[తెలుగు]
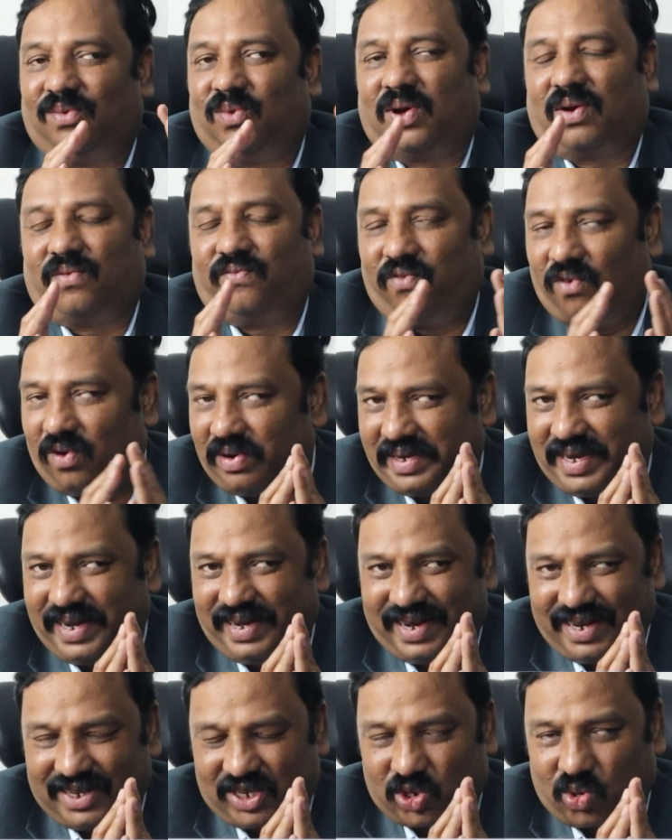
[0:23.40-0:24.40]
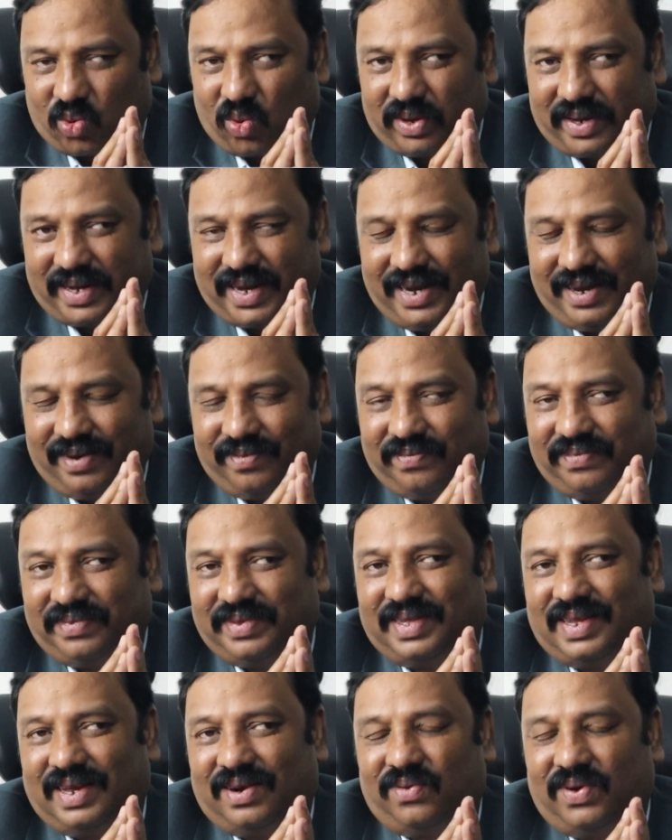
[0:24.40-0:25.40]
ఒక ఫార్టీ డేస్కి ఒకటి
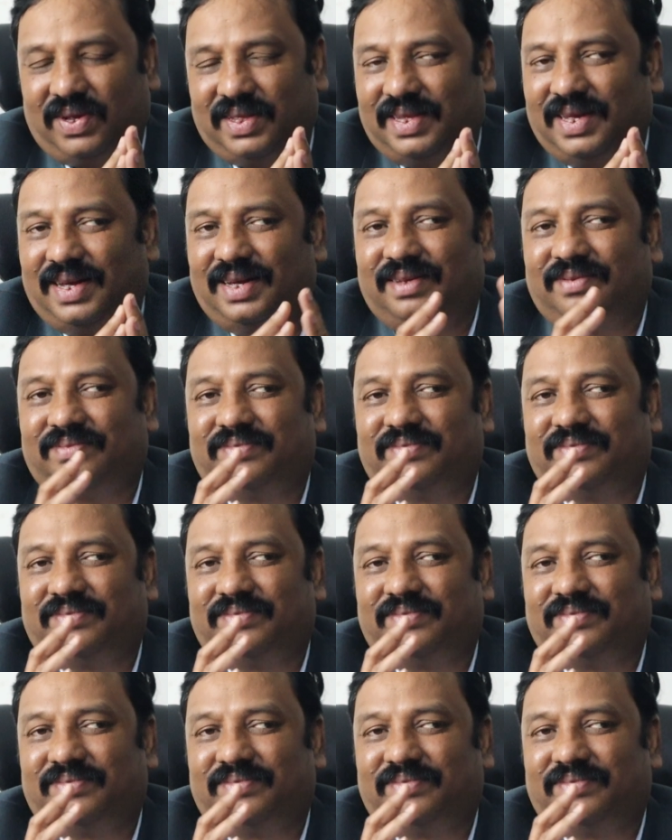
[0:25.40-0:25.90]
తర్వాత